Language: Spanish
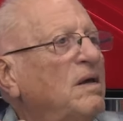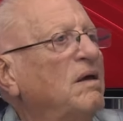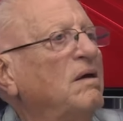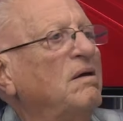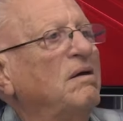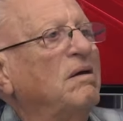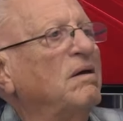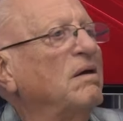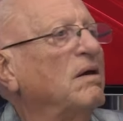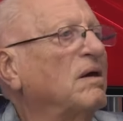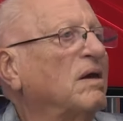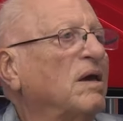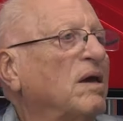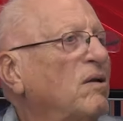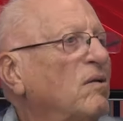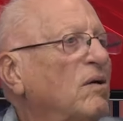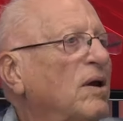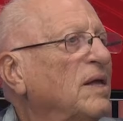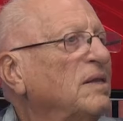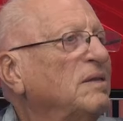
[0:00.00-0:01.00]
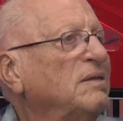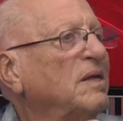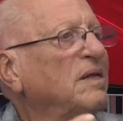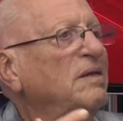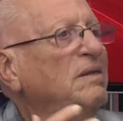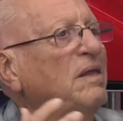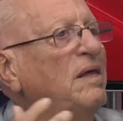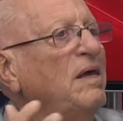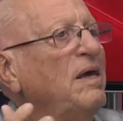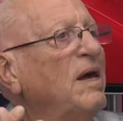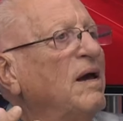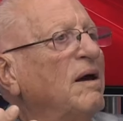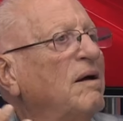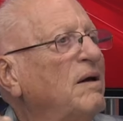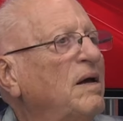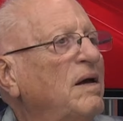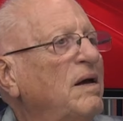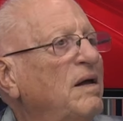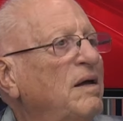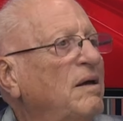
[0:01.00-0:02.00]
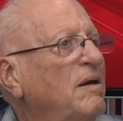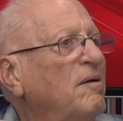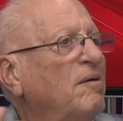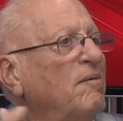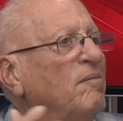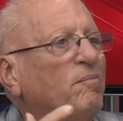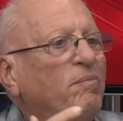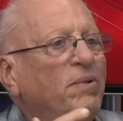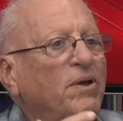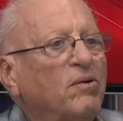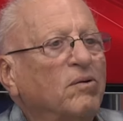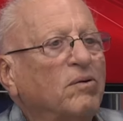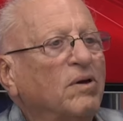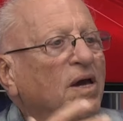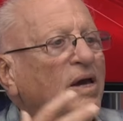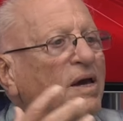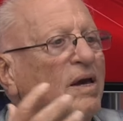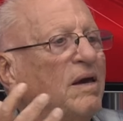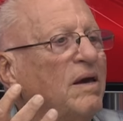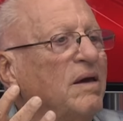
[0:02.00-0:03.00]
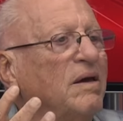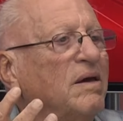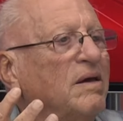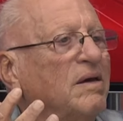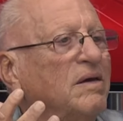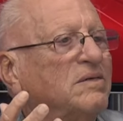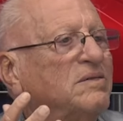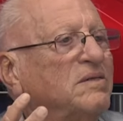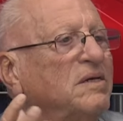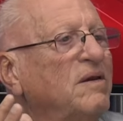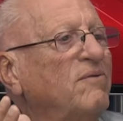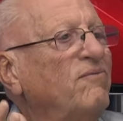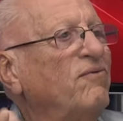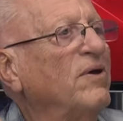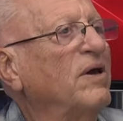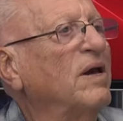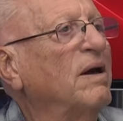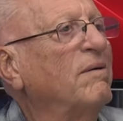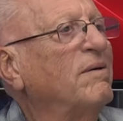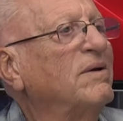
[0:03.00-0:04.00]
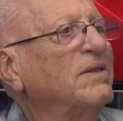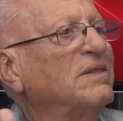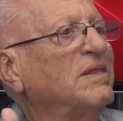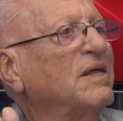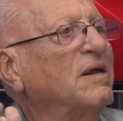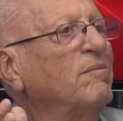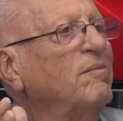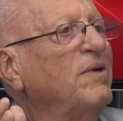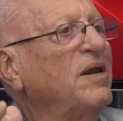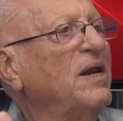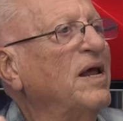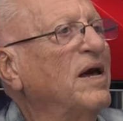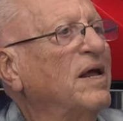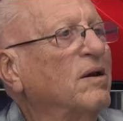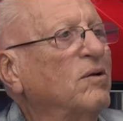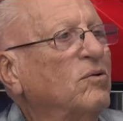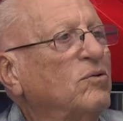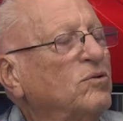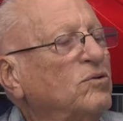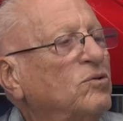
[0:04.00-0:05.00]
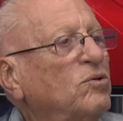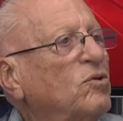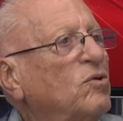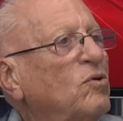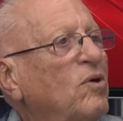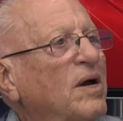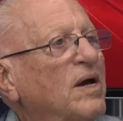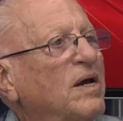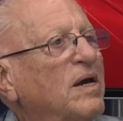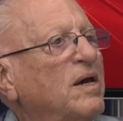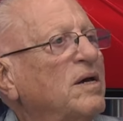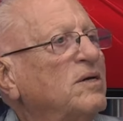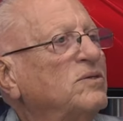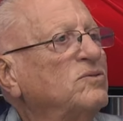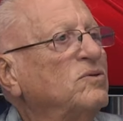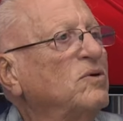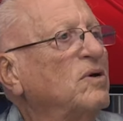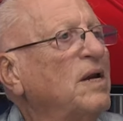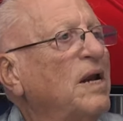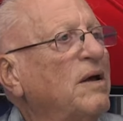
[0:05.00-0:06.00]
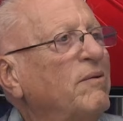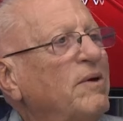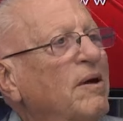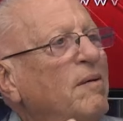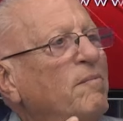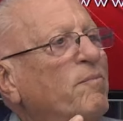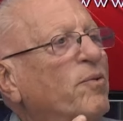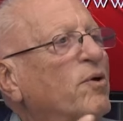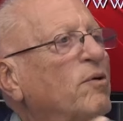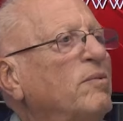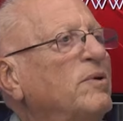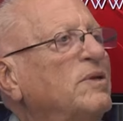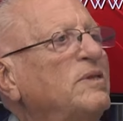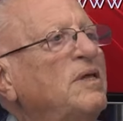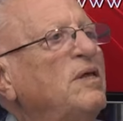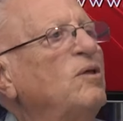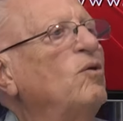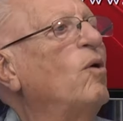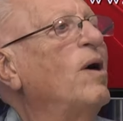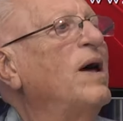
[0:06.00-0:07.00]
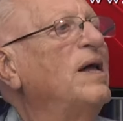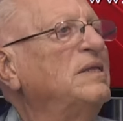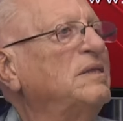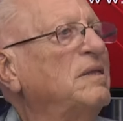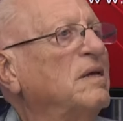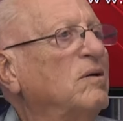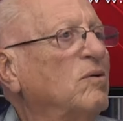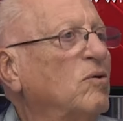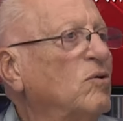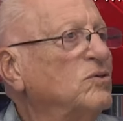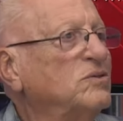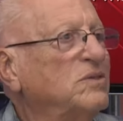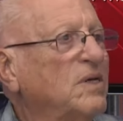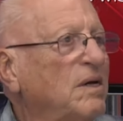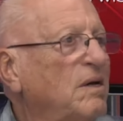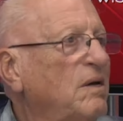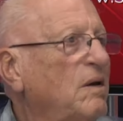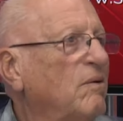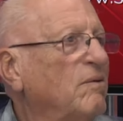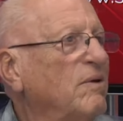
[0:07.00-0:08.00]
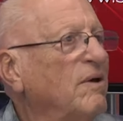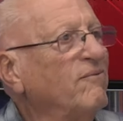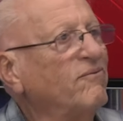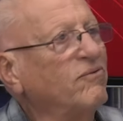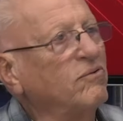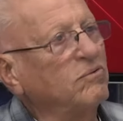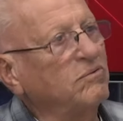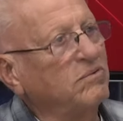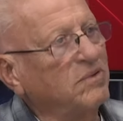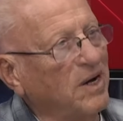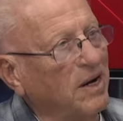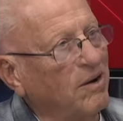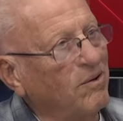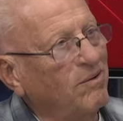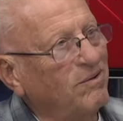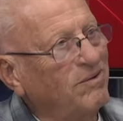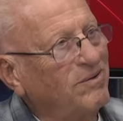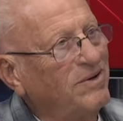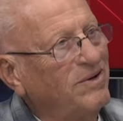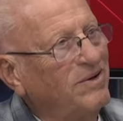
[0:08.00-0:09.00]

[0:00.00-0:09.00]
eh, que no la entendían pero que eh, significaba terminar con todos aquellos que le habían prometido antes cosas y la habían frustrado.